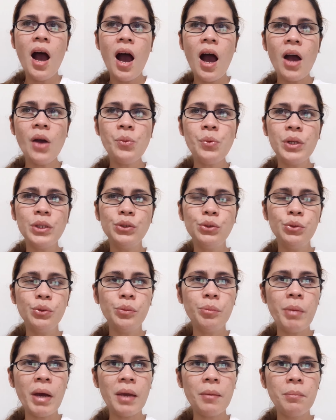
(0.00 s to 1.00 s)
I will do
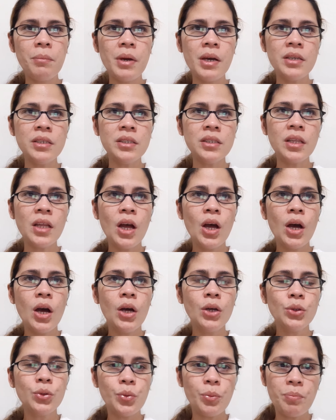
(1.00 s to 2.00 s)
my best
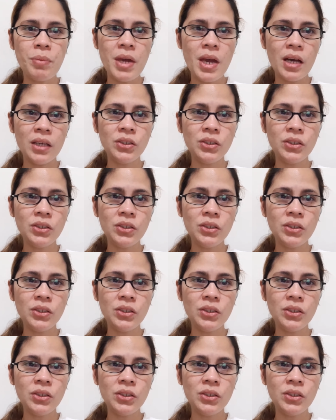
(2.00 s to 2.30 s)
to be